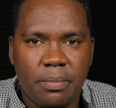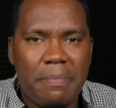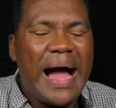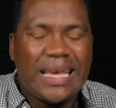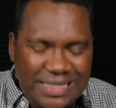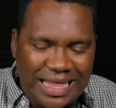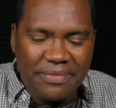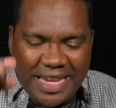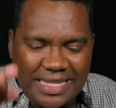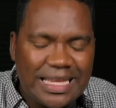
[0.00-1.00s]
Va a
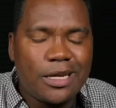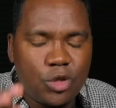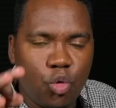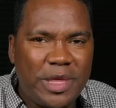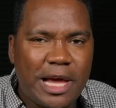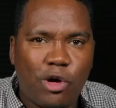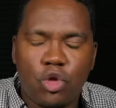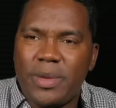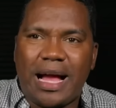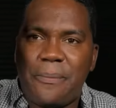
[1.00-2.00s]
estabilizar tu vida
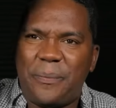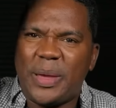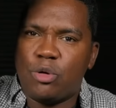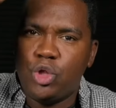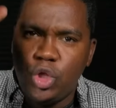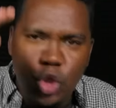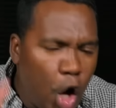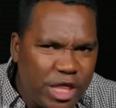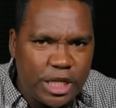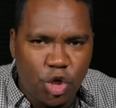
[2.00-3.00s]
económica, pero
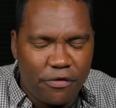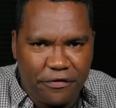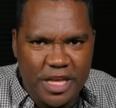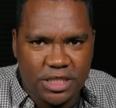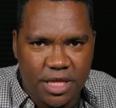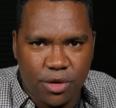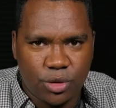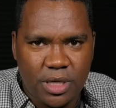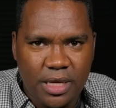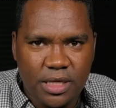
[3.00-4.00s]
no desconfíes de
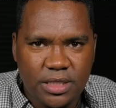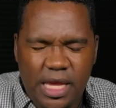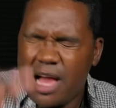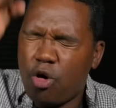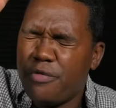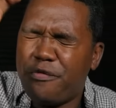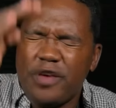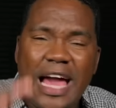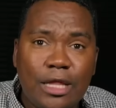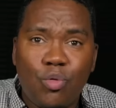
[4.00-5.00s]
Dios. Sigue
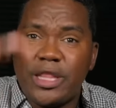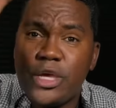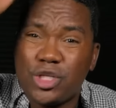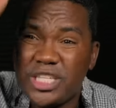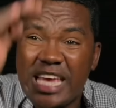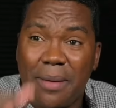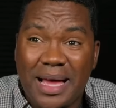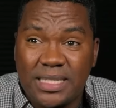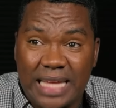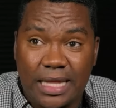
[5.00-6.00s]
confiando en Dios y
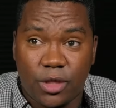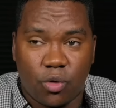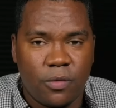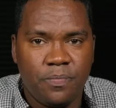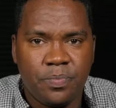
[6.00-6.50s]
avanzando.